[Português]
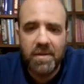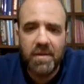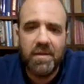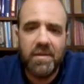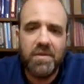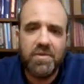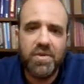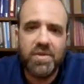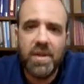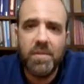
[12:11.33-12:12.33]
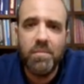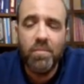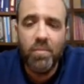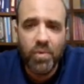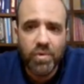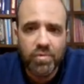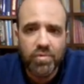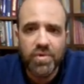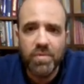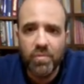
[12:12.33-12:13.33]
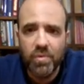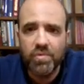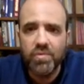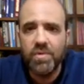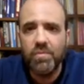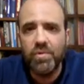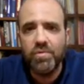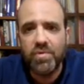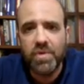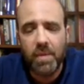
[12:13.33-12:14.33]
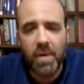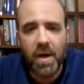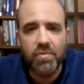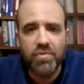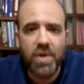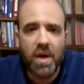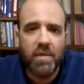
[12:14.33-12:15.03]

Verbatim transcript: É, a gente tem muitos e muitos e muitos trabalhos já